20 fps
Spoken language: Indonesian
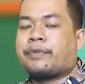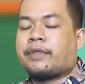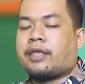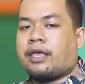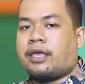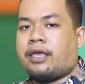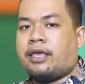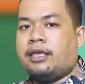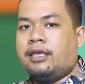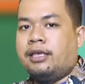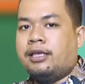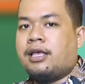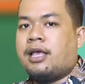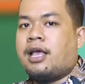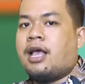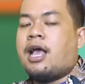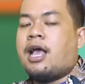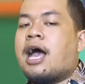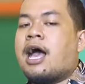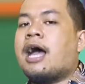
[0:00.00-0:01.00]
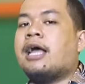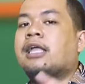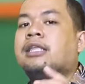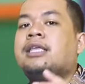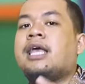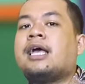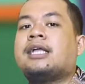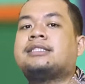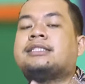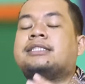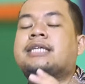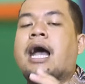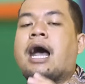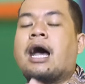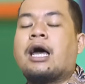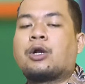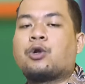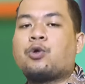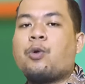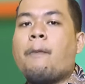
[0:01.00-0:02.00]
Oke, hanya
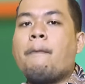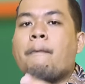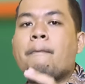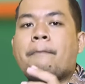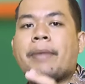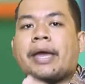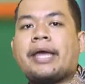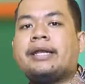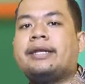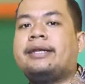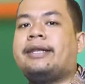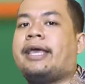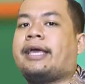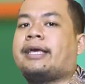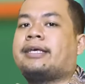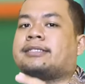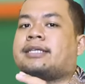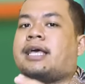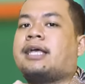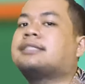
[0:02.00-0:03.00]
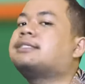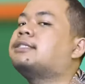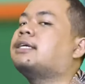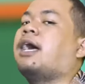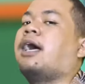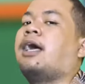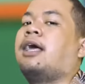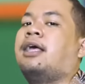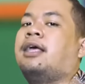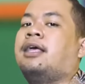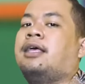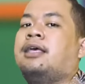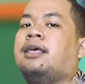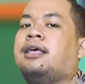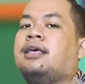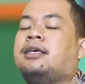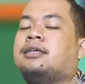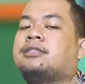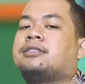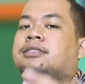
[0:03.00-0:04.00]
jarum pendek saja.
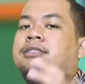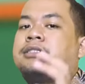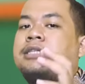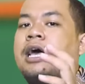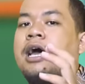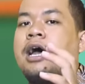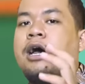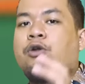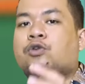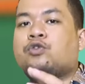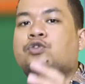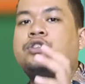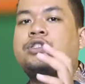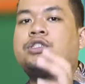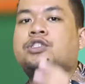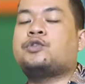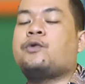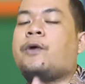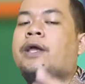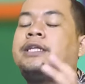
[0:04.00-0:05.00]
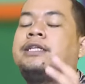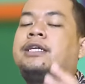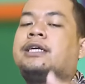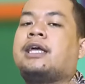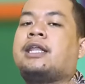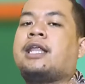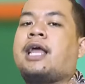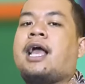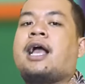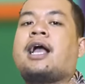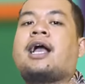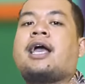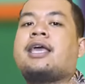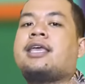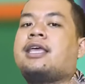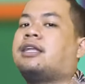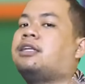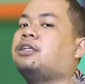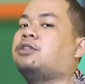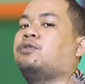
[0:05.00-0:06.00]
Harus sesuai dengan angka
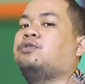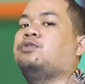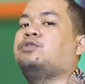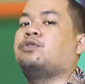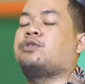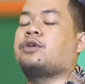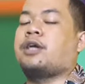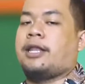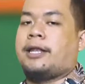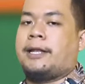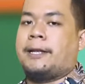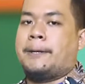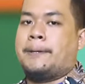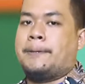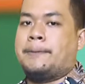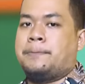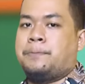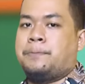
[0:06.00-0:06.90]
yang ditunjukkan.